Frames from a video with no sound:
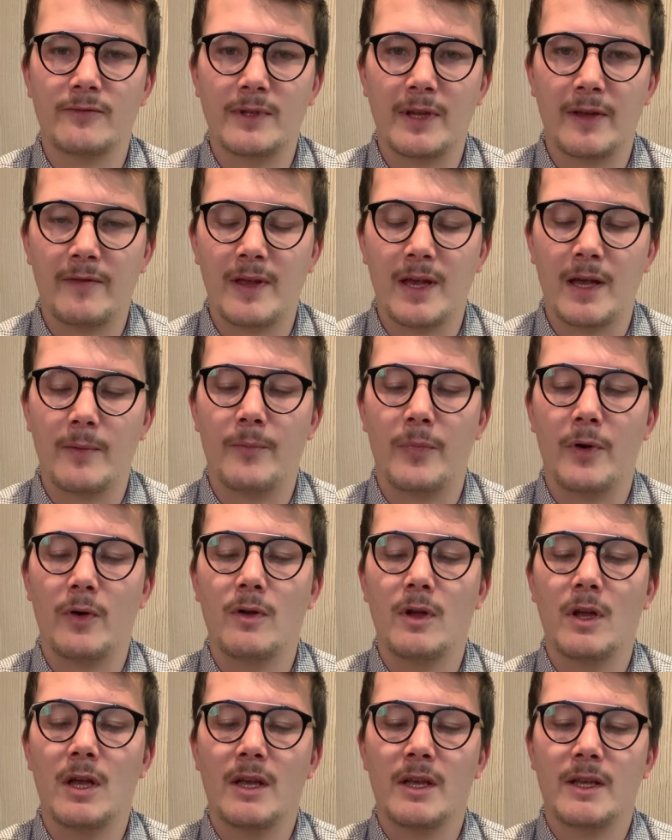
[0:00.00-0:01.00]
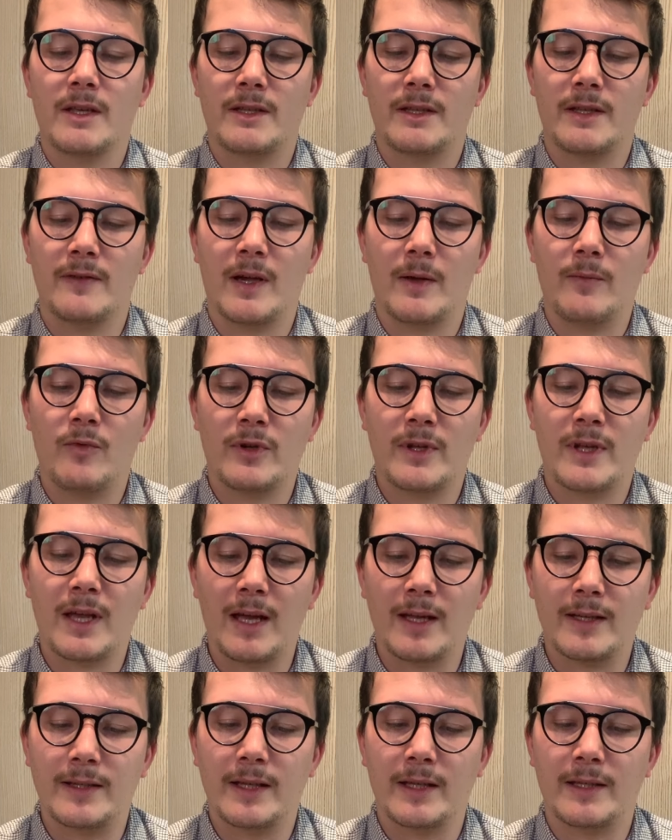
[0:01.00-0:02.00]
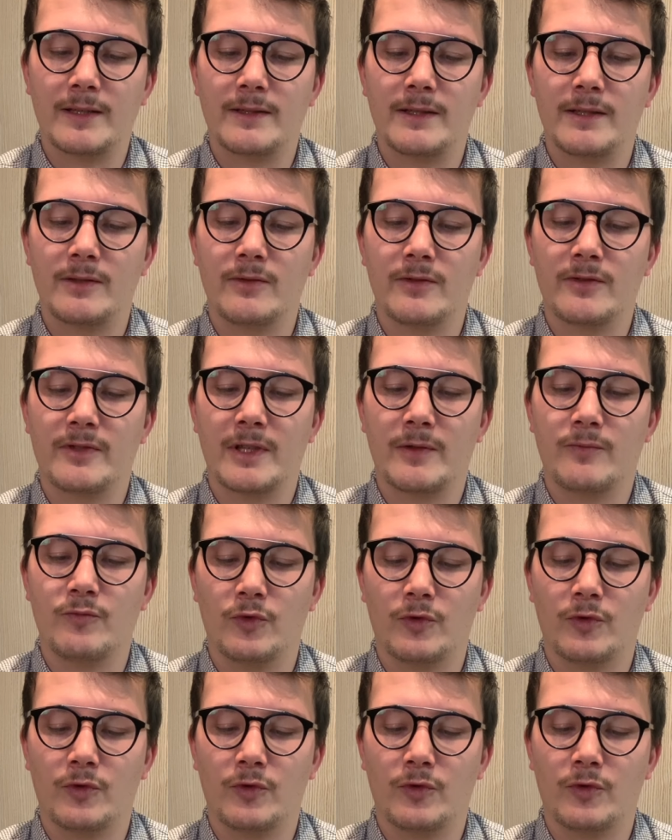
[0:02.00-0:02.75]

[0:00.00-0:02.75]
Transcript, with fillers: vous avez un pan qui est vraiment caractéristique de cette